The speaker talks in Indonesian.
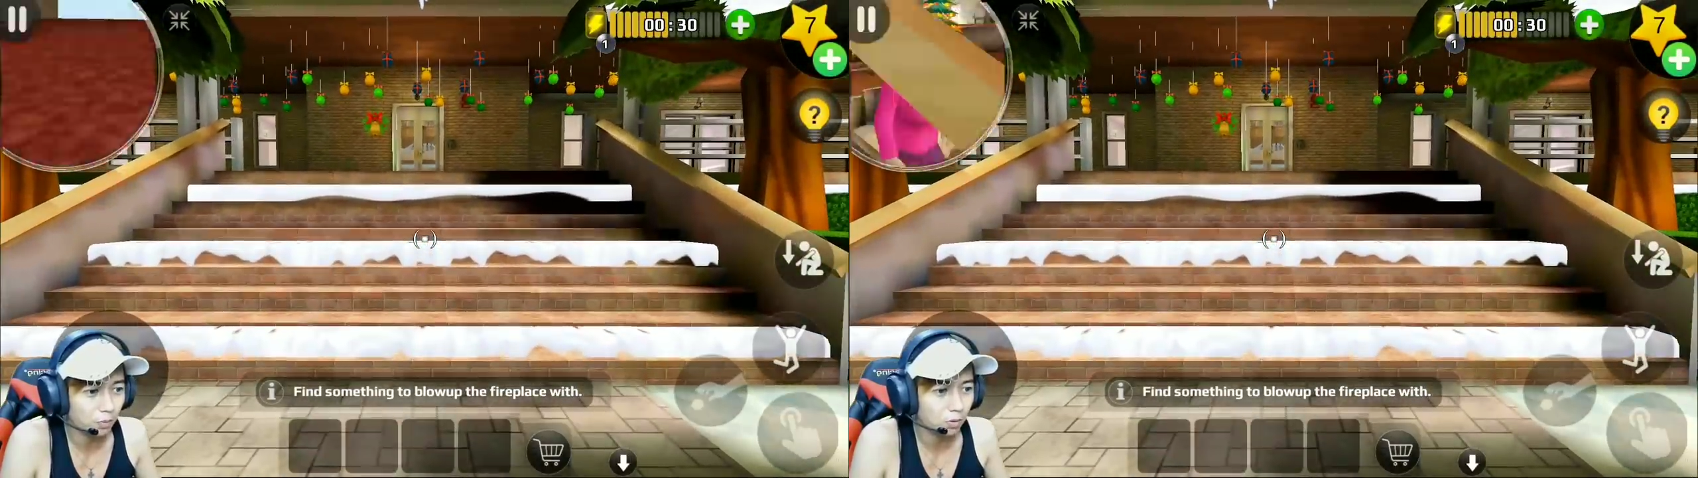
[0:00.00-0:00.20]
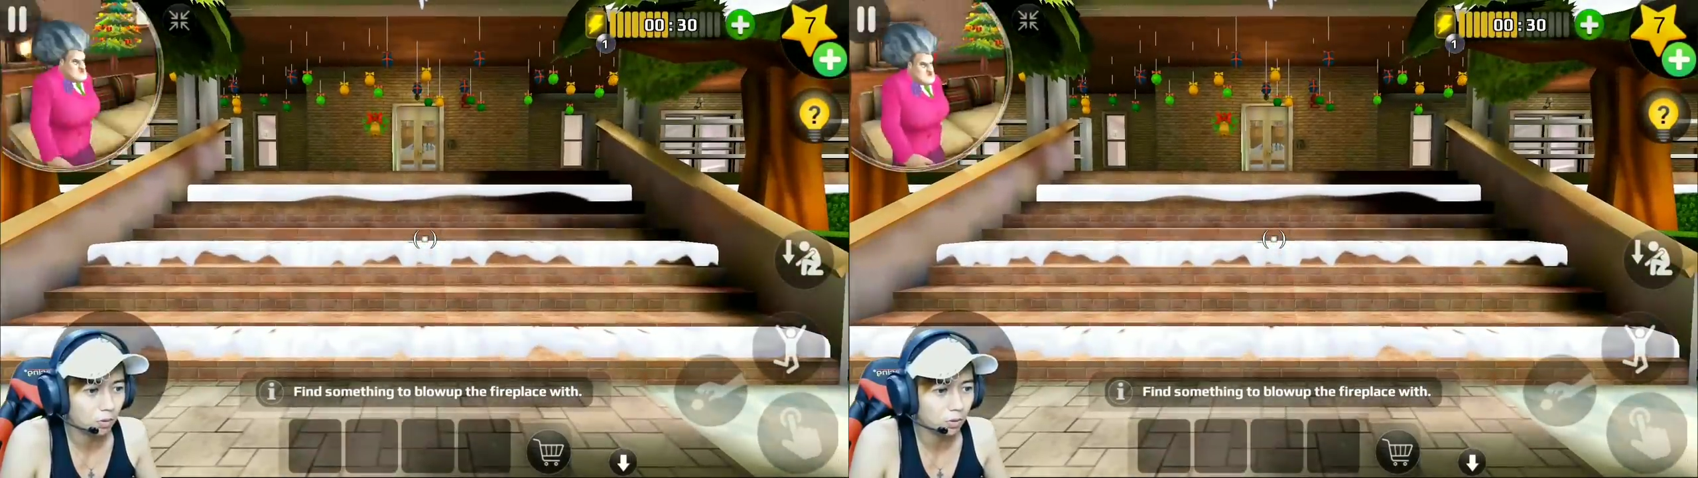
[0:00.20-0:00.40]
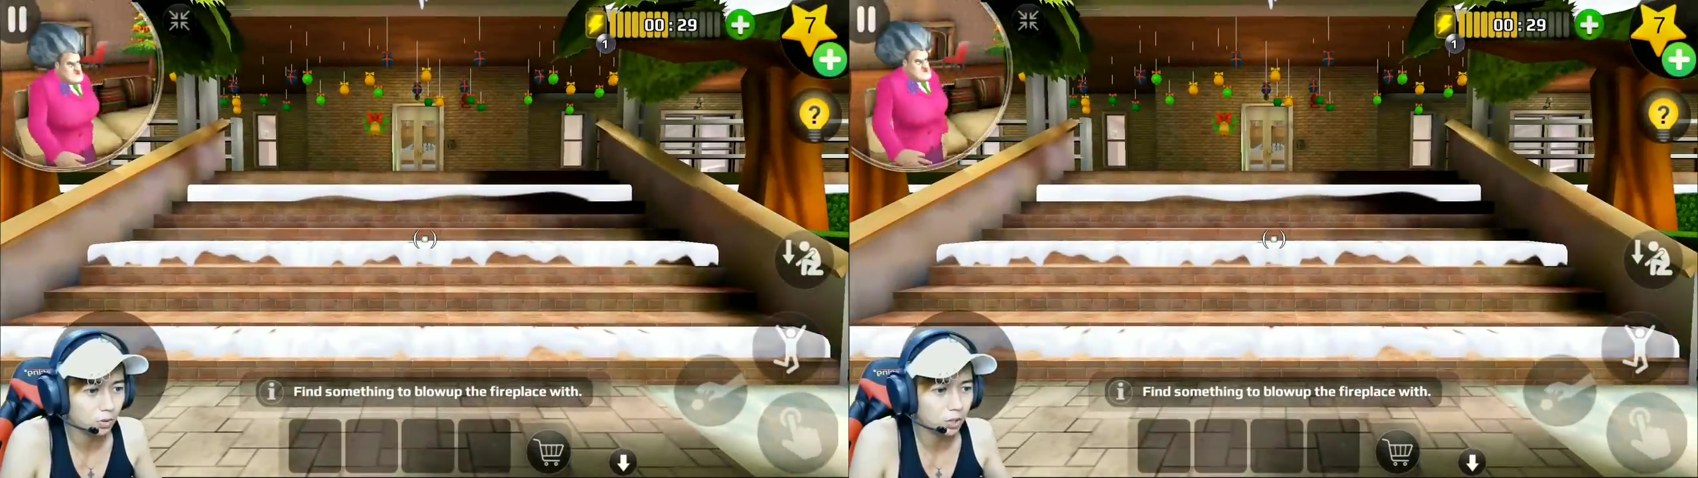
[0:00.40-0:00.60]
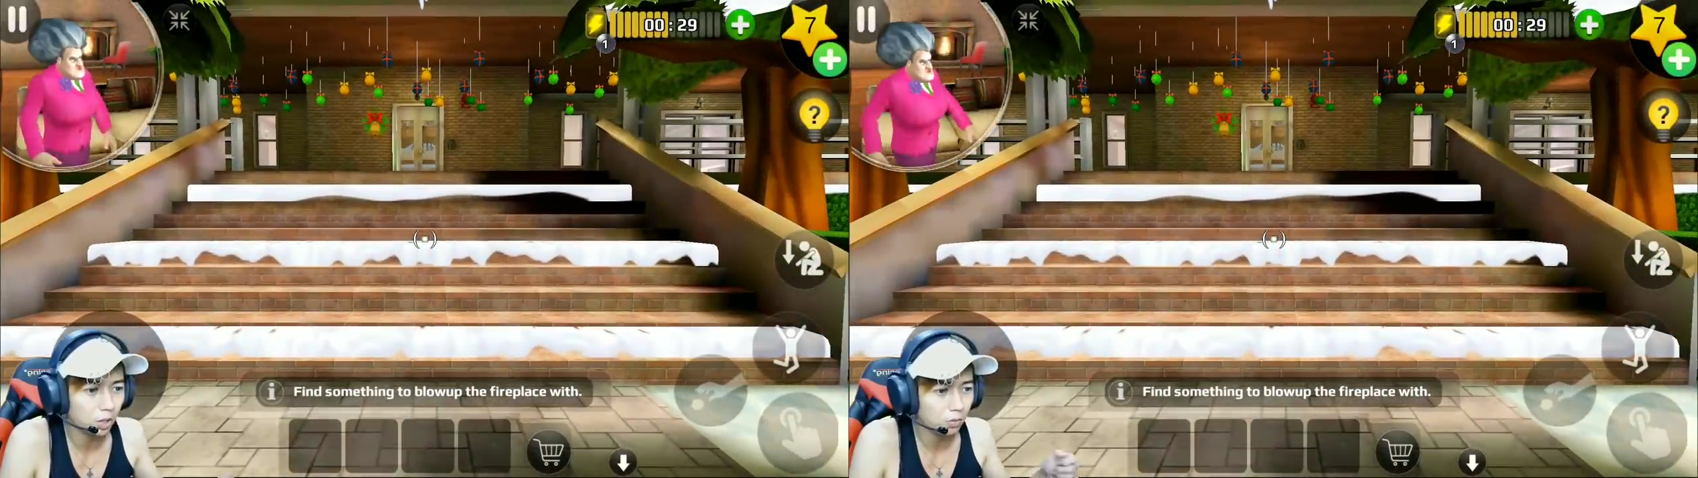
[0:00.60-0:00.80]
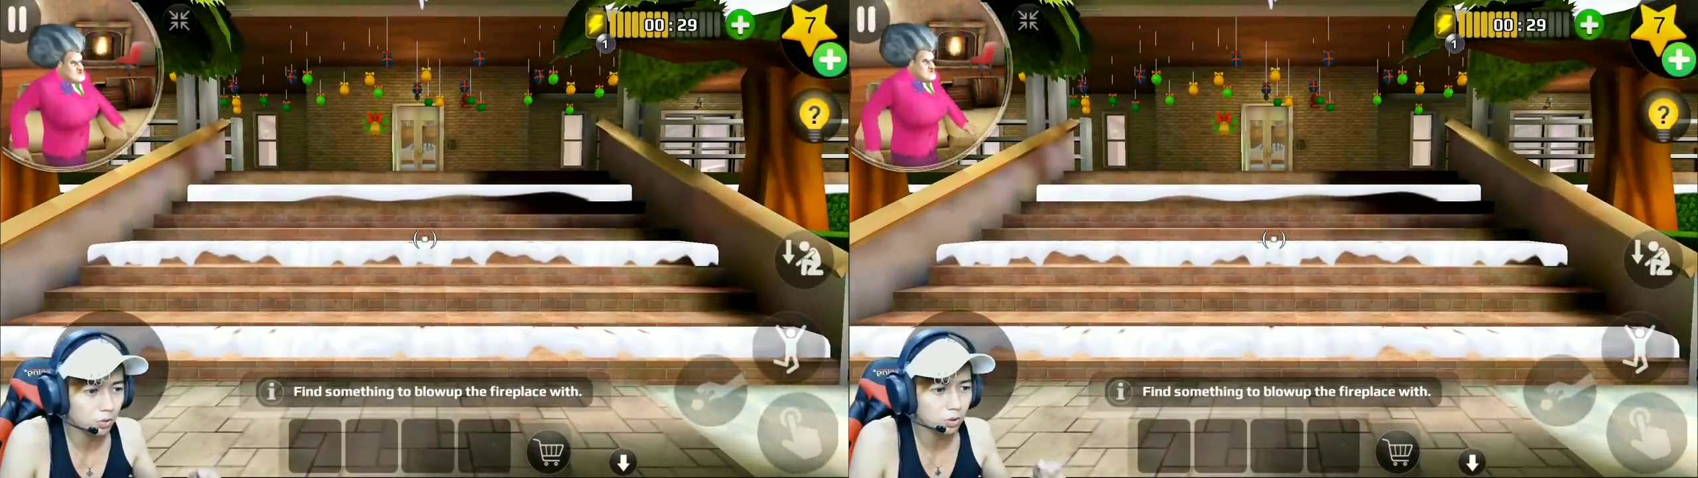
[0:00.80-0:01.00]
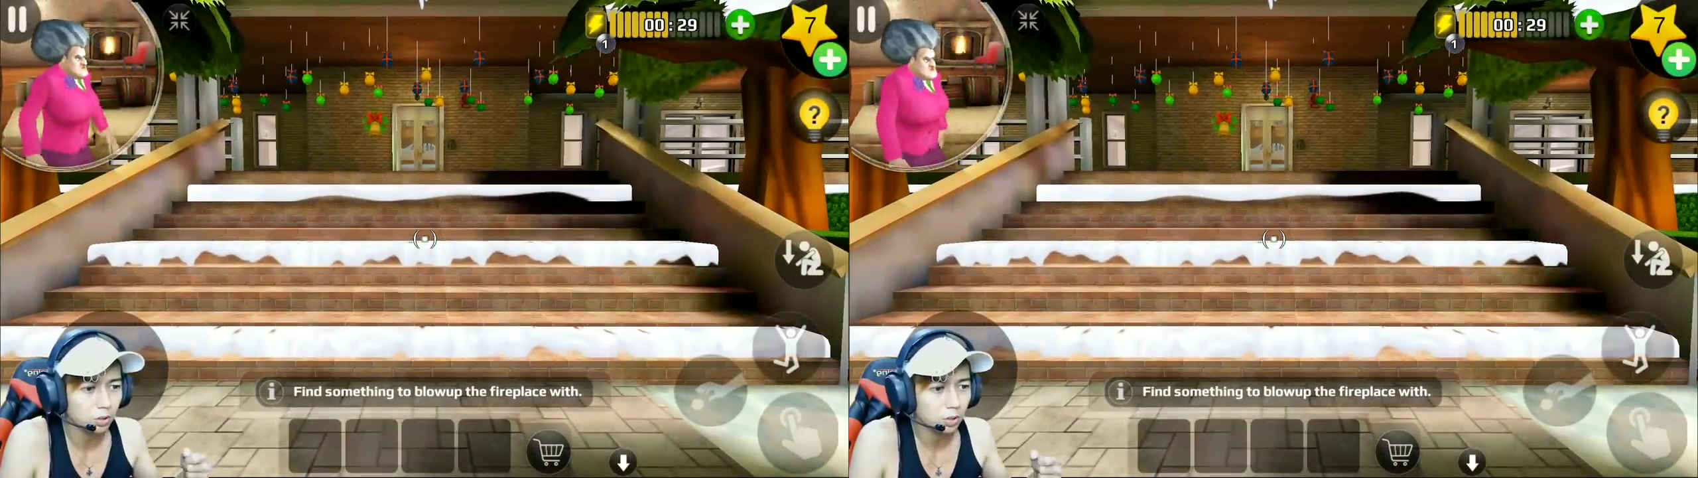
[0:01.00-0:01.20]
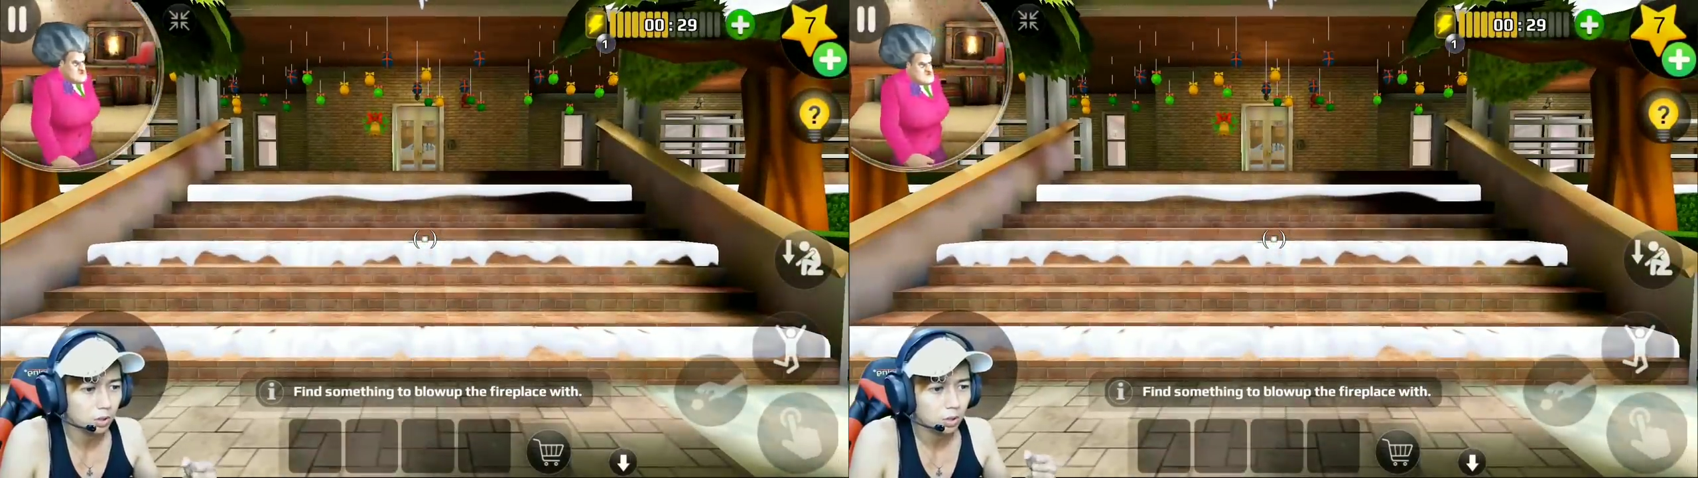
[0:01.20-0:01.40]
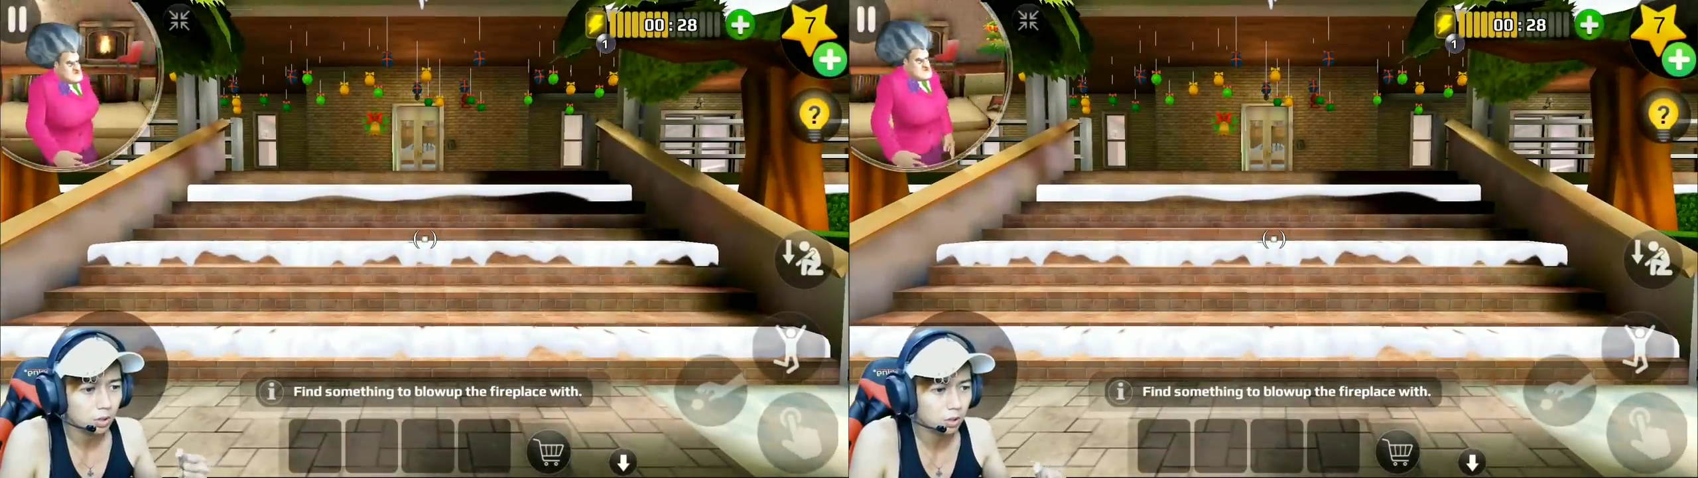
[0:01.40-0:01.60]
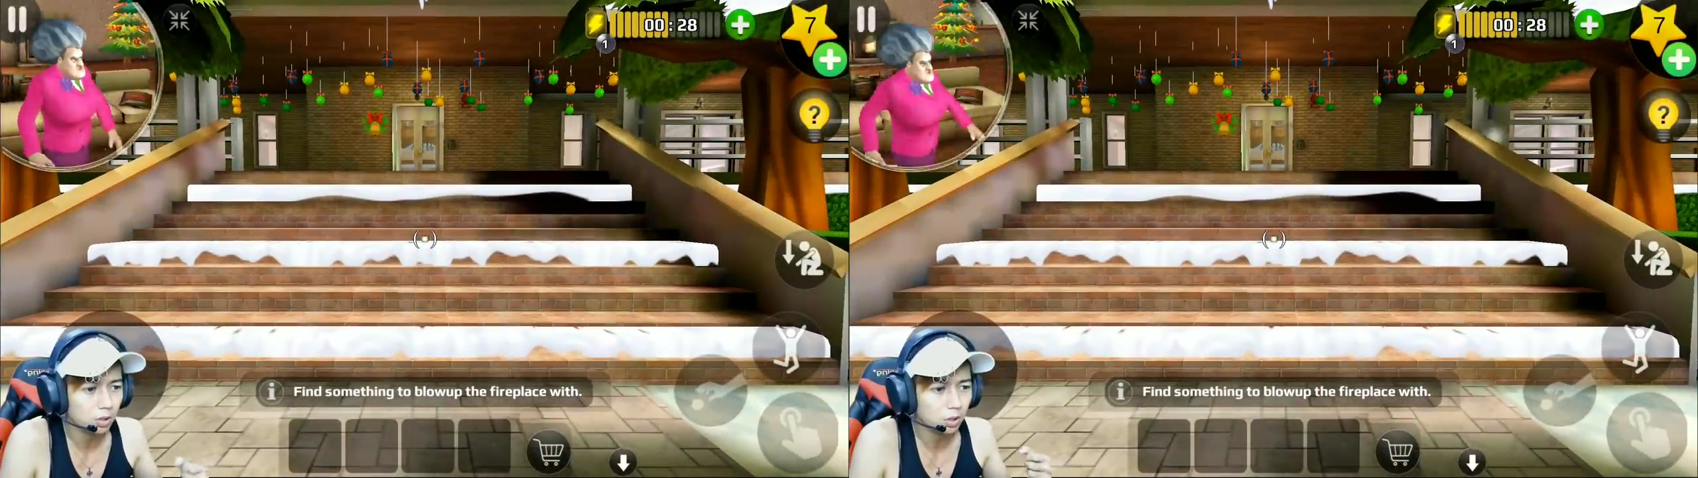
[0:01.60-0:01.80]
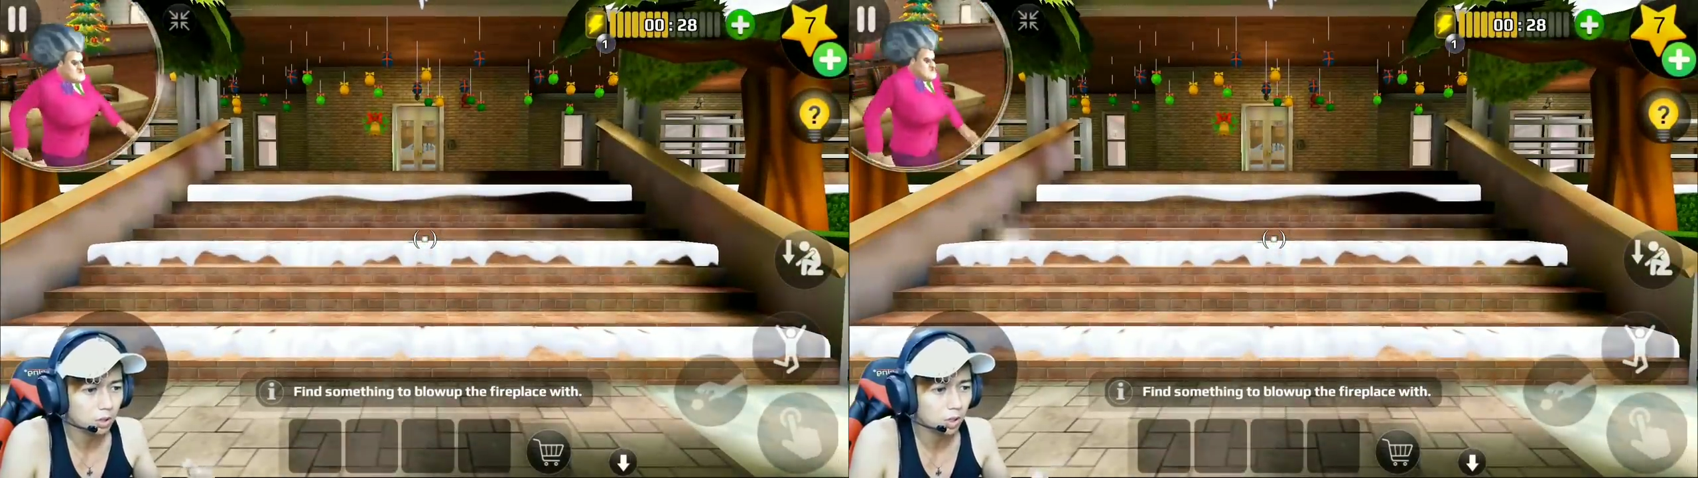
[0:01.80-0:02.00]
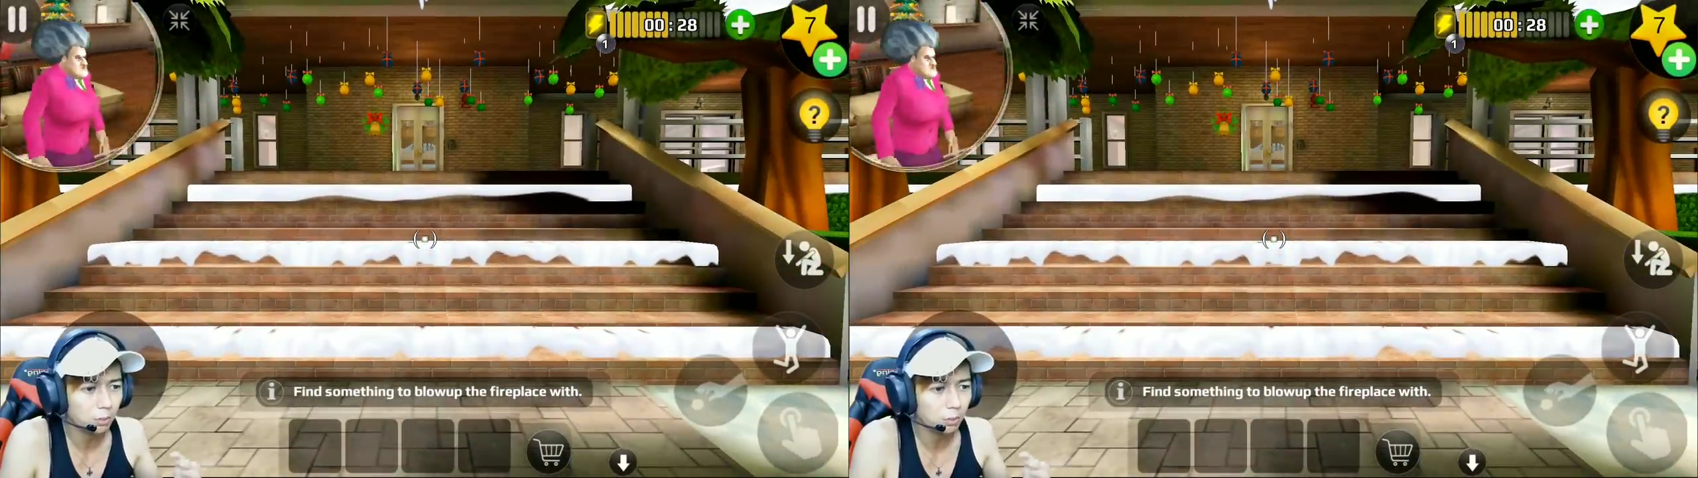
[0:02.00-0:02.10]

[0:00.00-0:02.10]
Oh, kita harus uh,